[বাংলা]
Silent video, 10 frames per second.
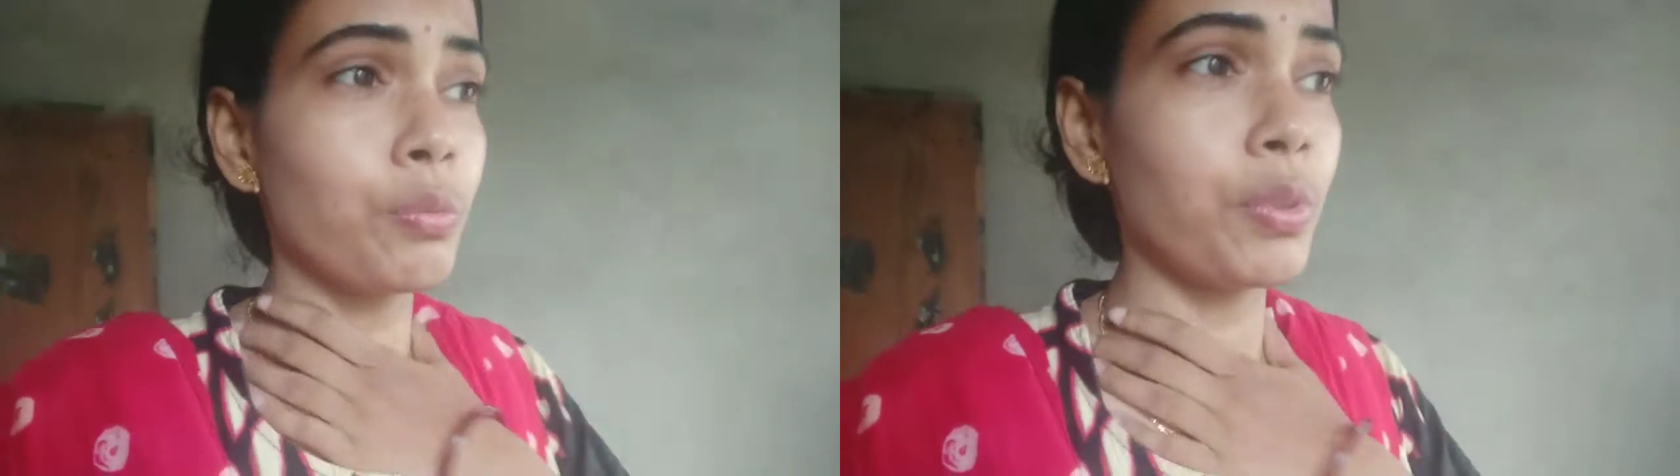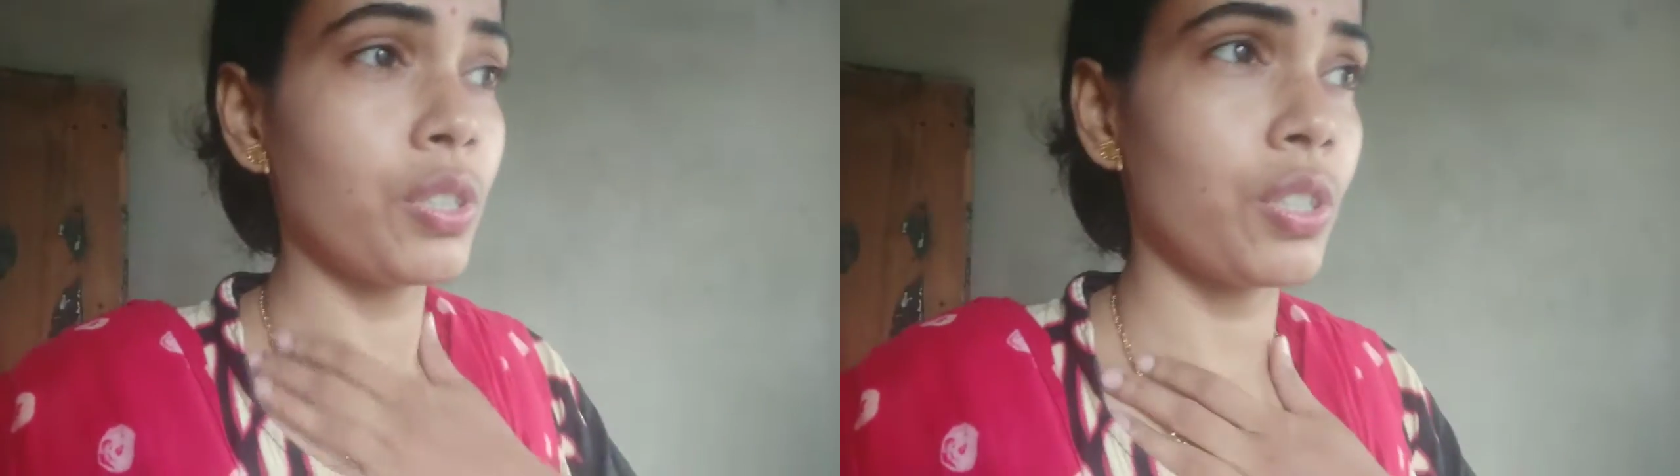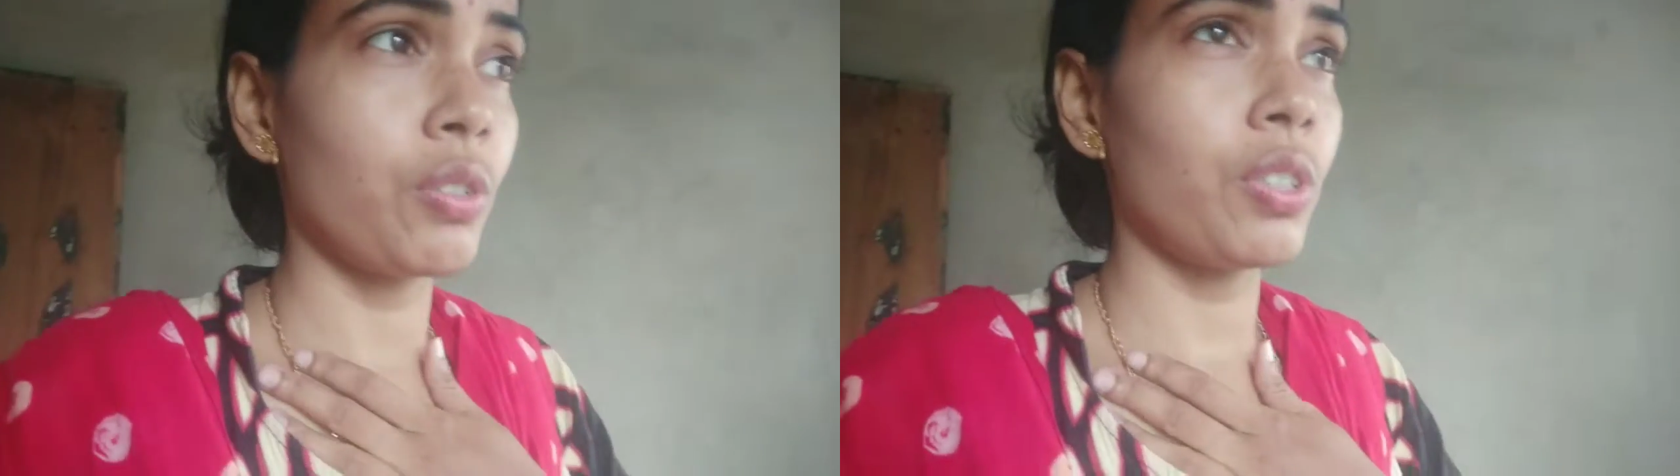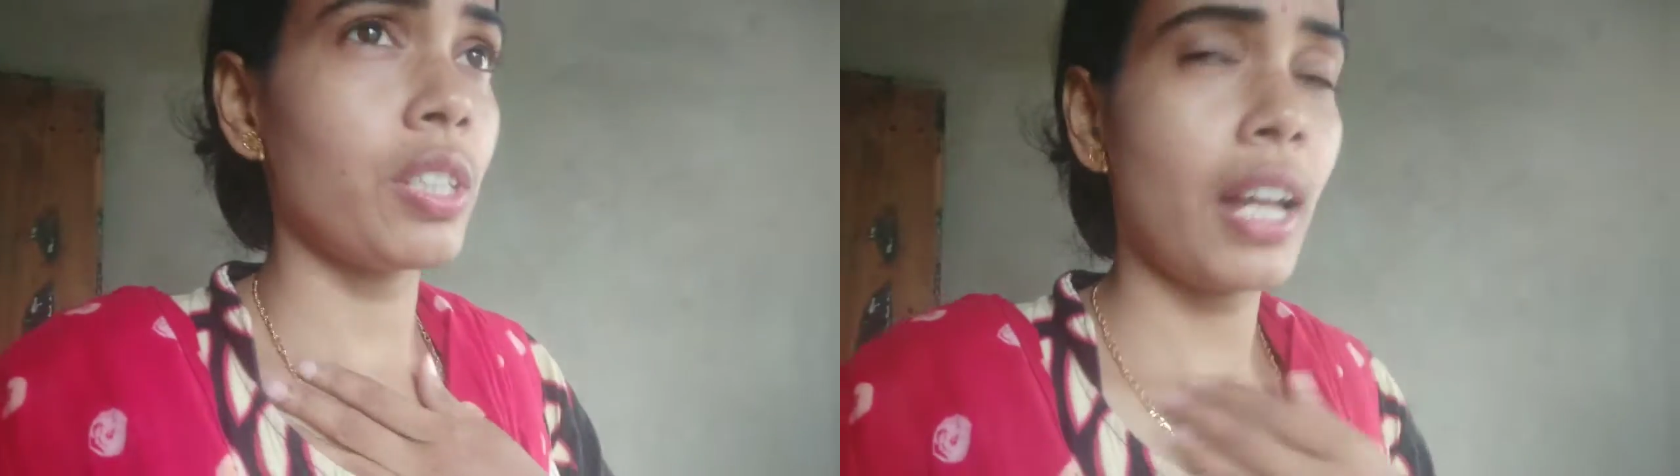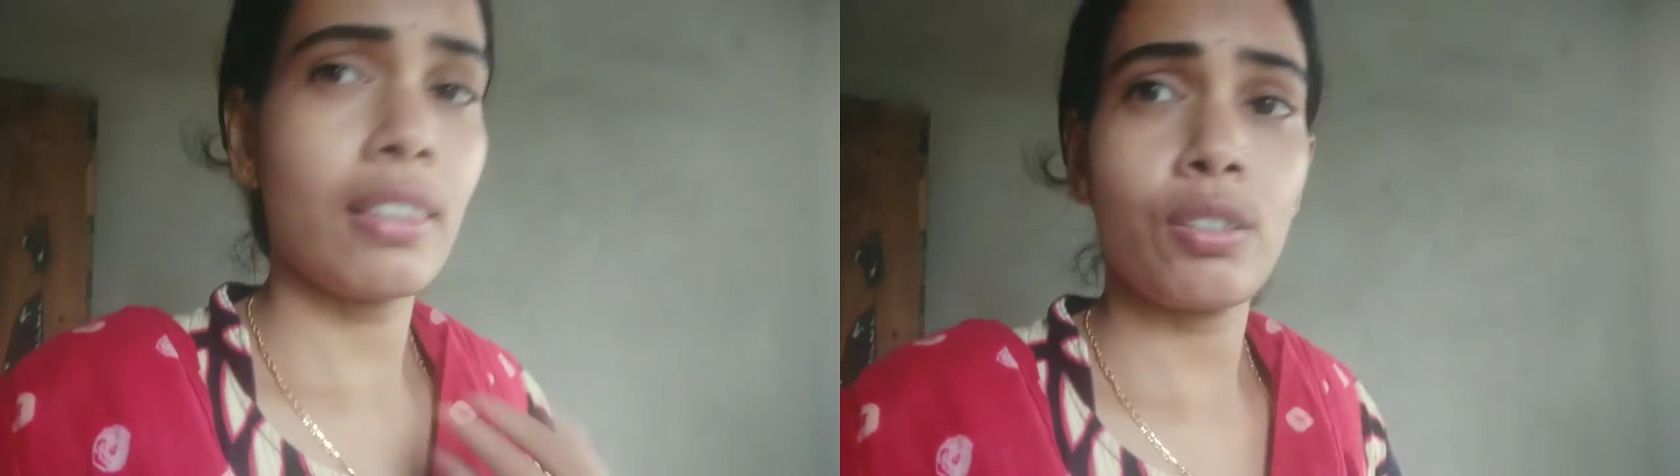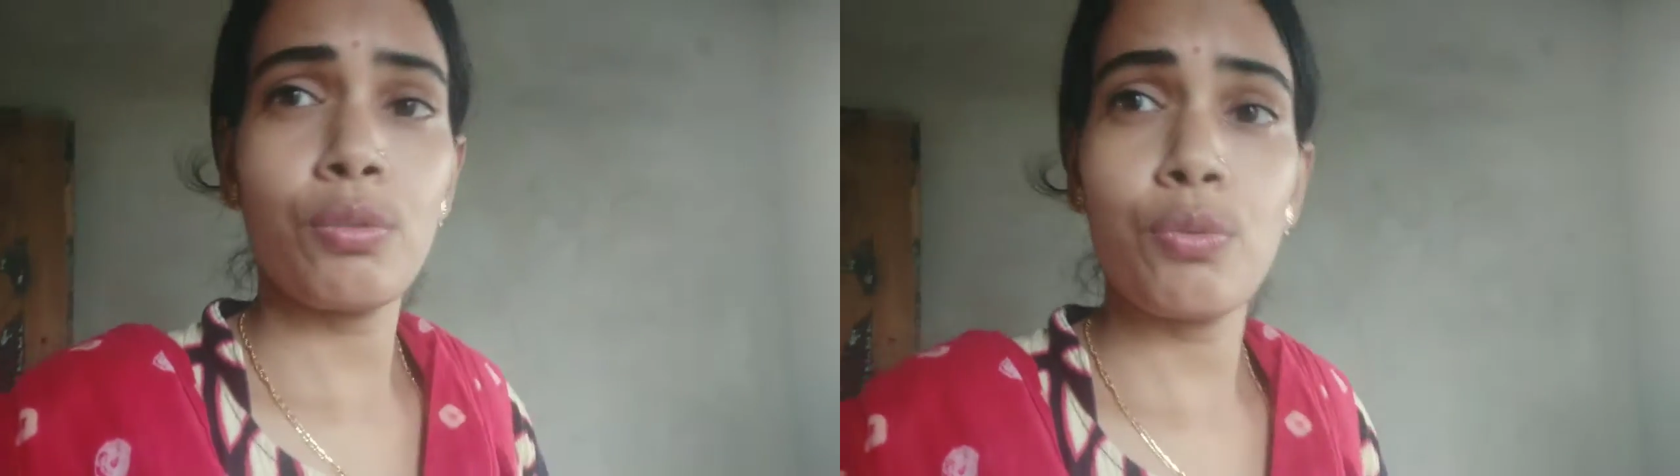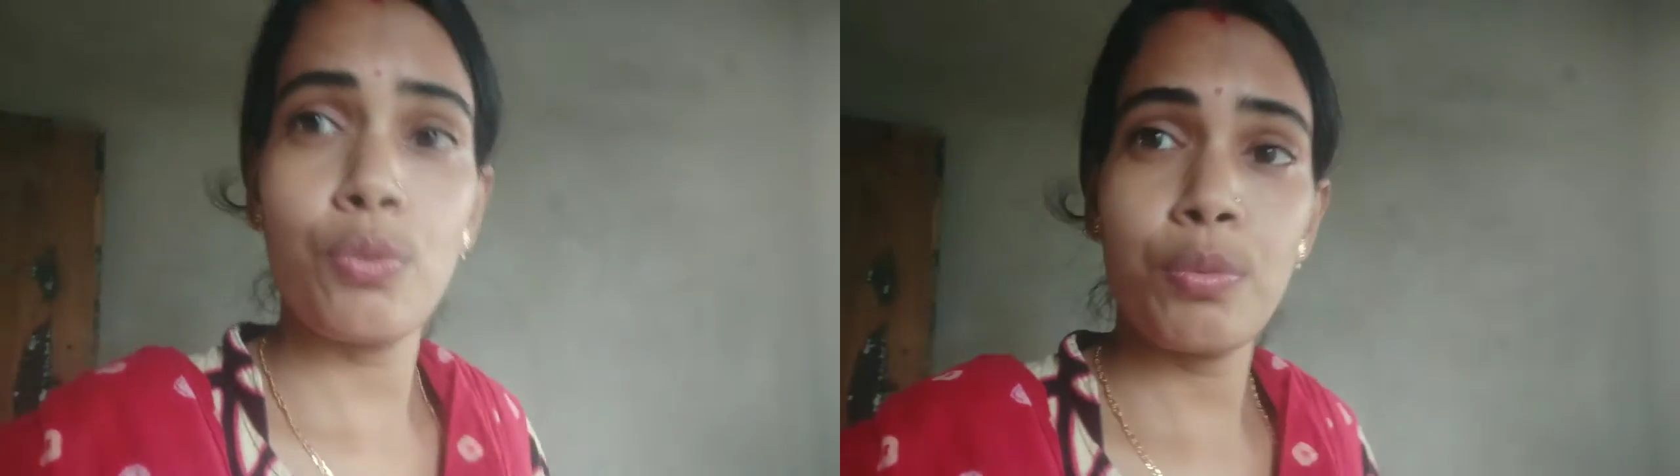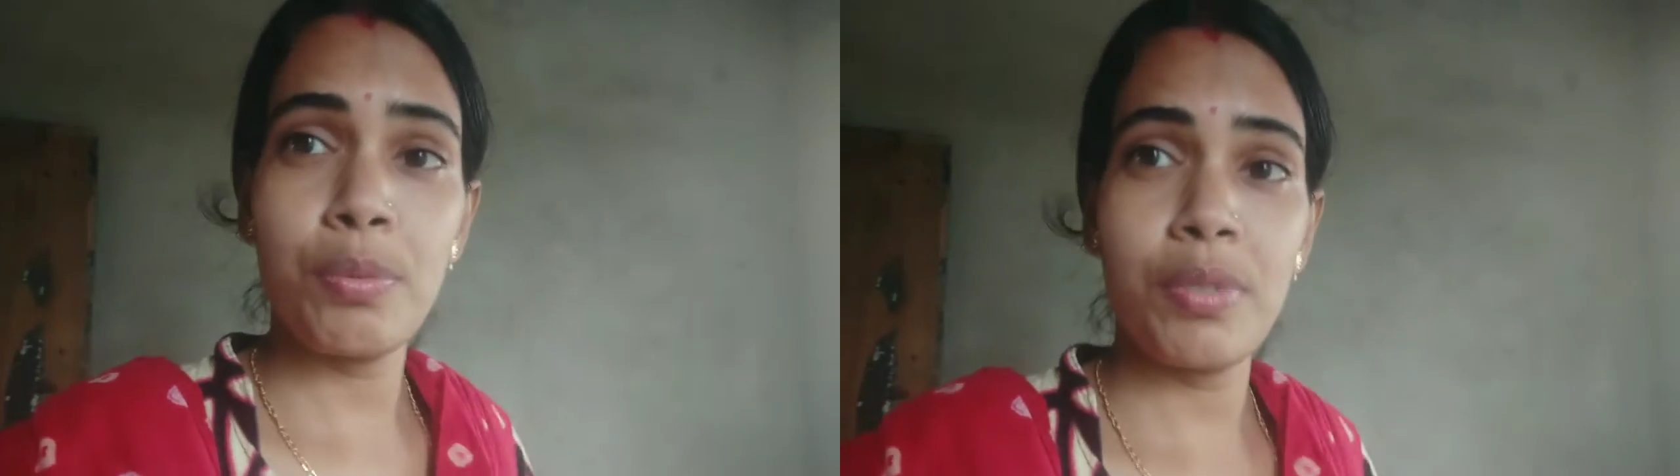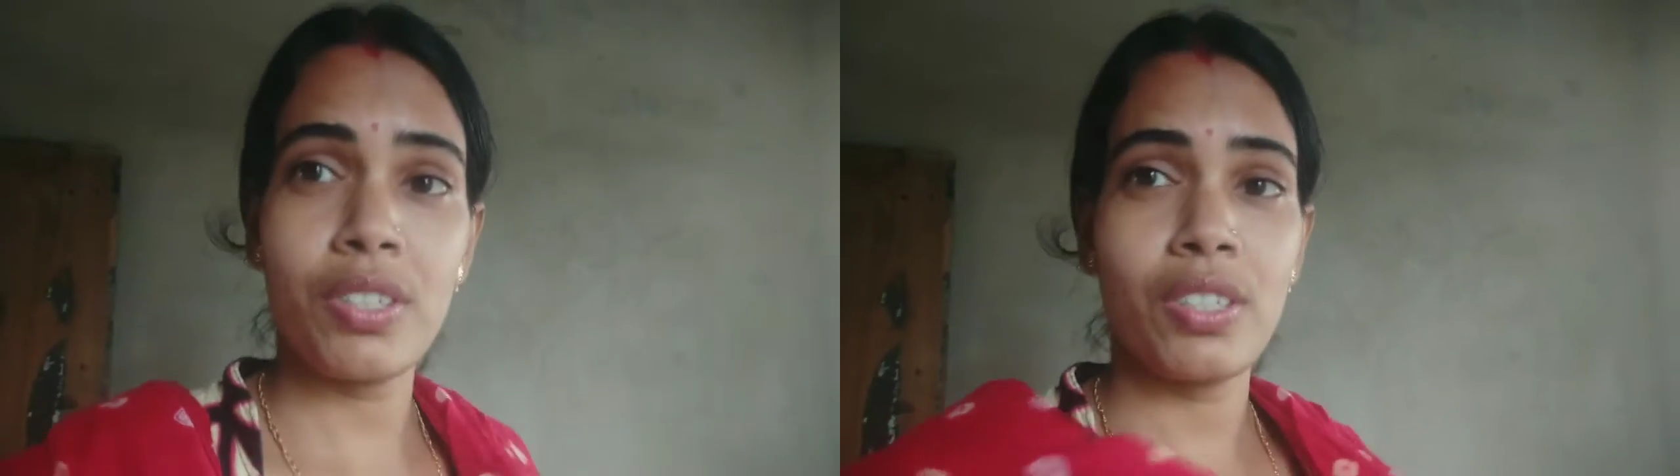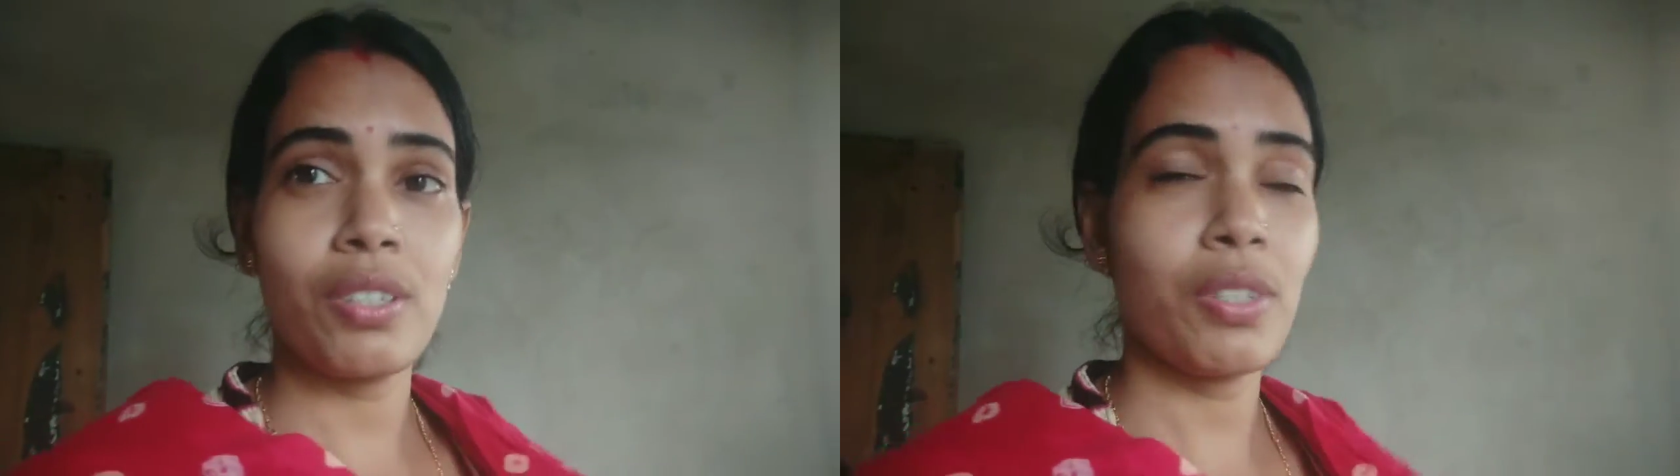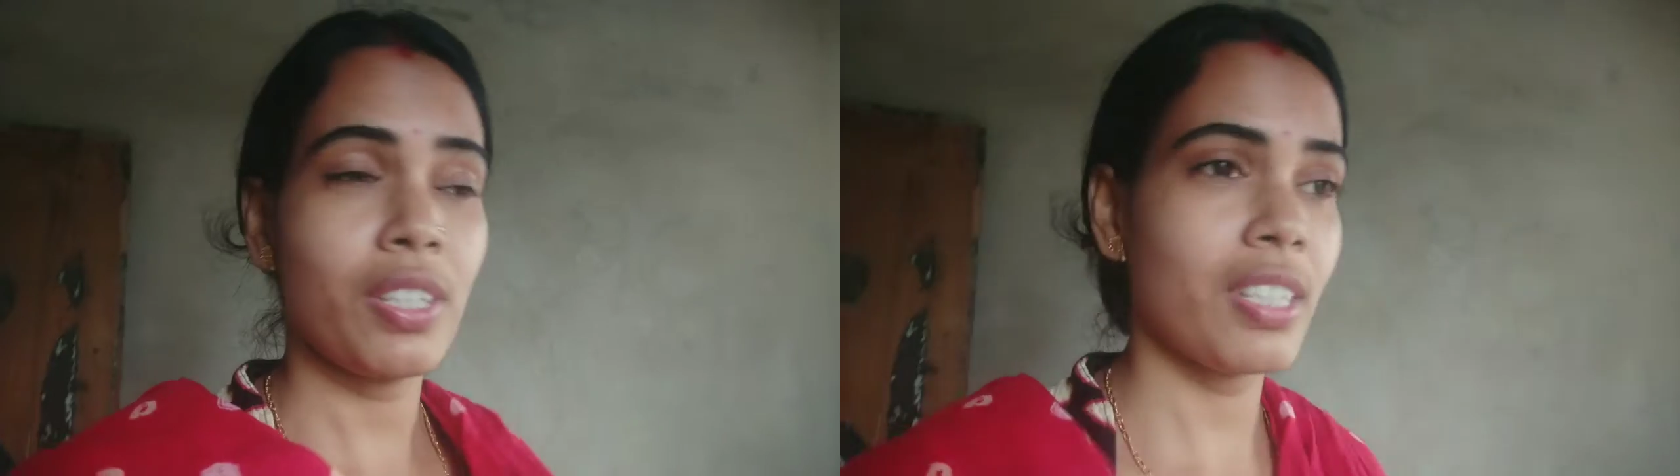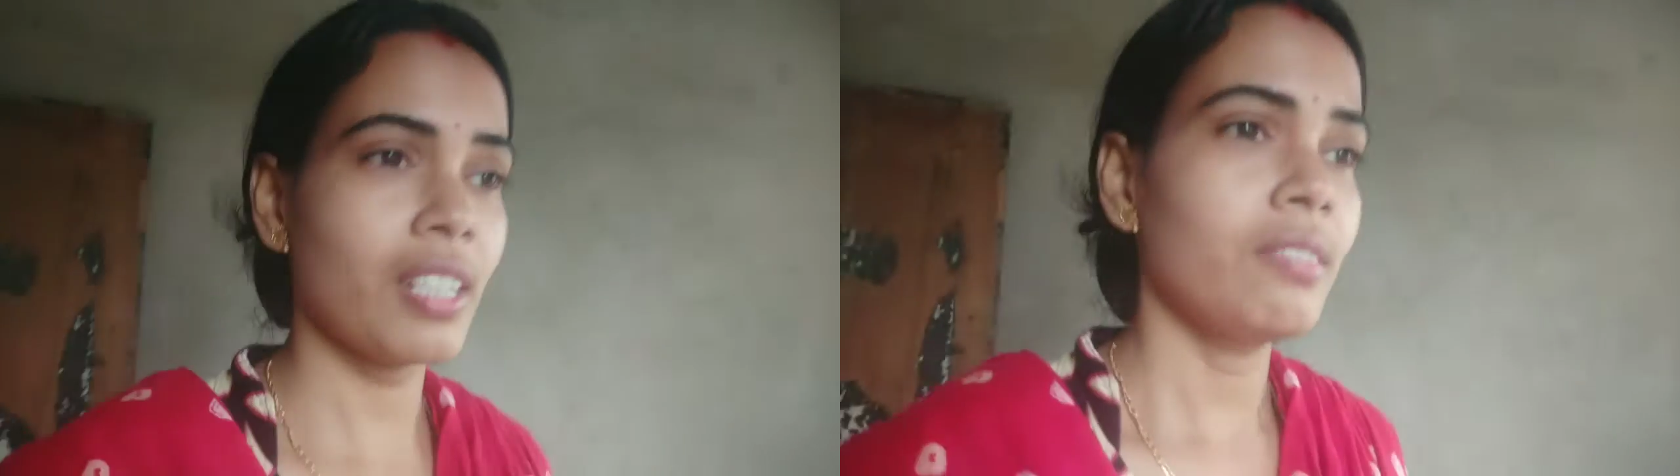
বৃষ্টি হয়েছে রাতে তো খুবই বৃষ্টি হয়েছে